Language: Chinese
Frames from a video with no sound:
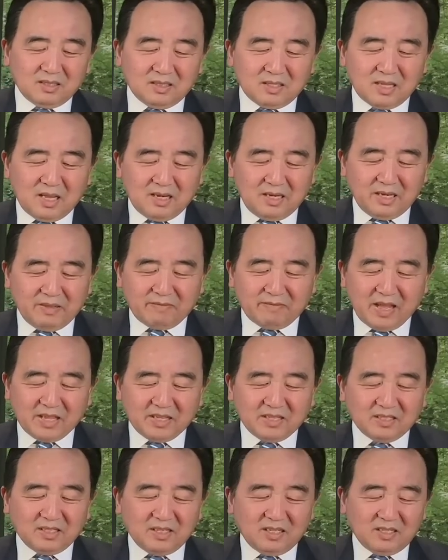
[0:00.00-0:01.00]
那另外
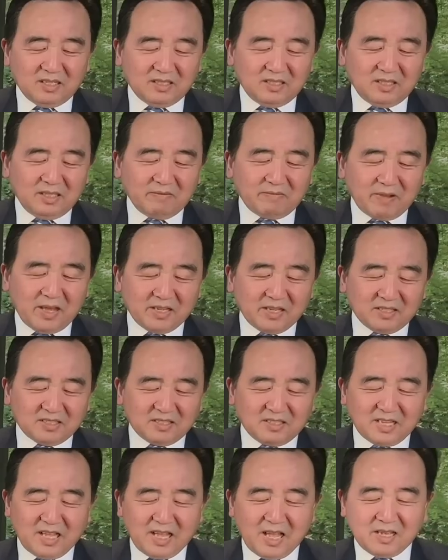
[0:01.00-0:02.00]
一个，另外一个
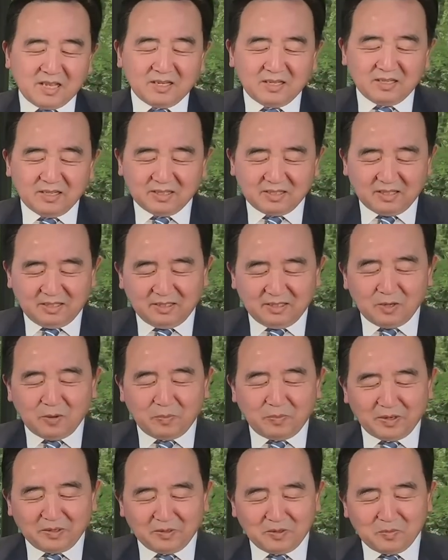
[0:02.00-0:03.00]
跟大家可能有
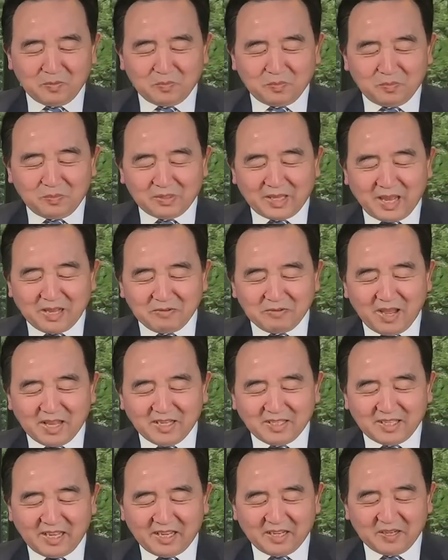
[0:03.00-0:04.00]
朋友不太愿
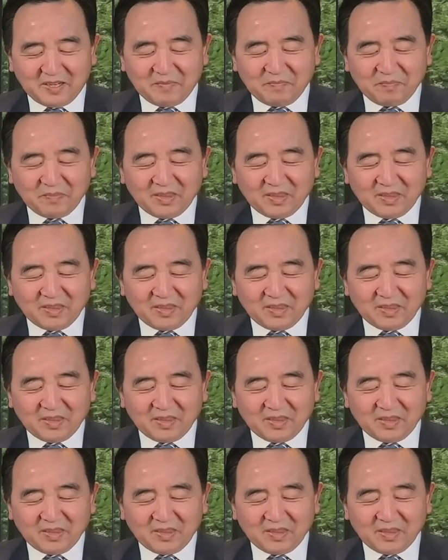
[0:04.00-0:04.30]
意那个，